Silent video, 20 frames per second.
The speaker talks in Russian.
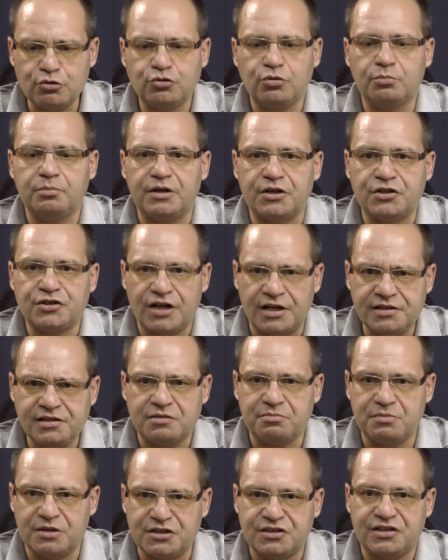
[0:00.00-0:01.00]
чтобы решать
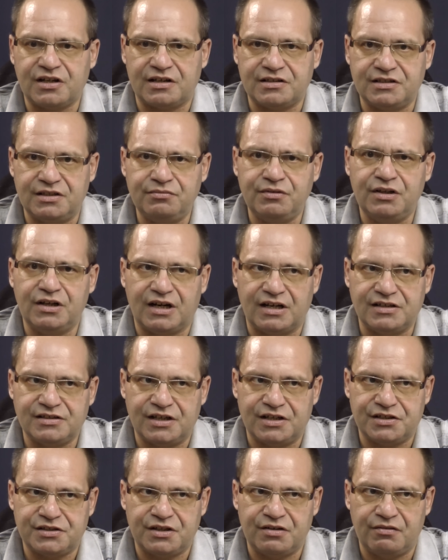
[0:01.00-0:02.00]
административные и
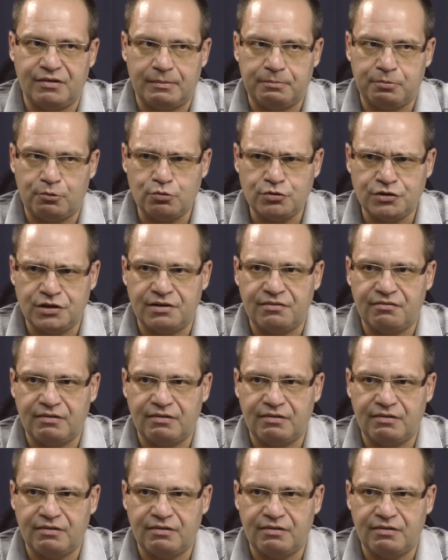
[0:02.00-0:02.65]
хозяйственные вопросы,